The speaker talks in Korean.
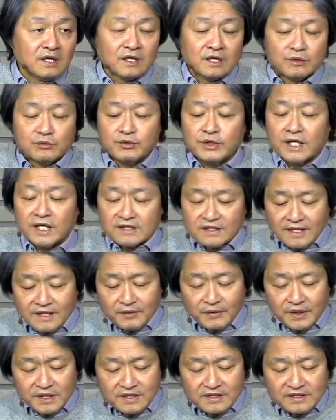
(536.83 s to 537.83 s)
우리가
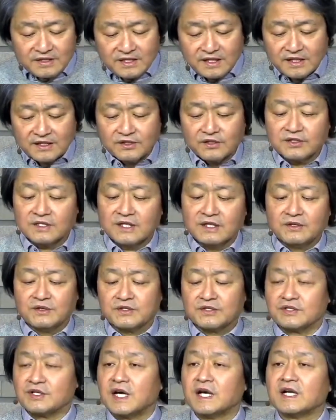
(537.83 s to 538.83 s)
살고 있는 세상이 그렇다는 것이죠.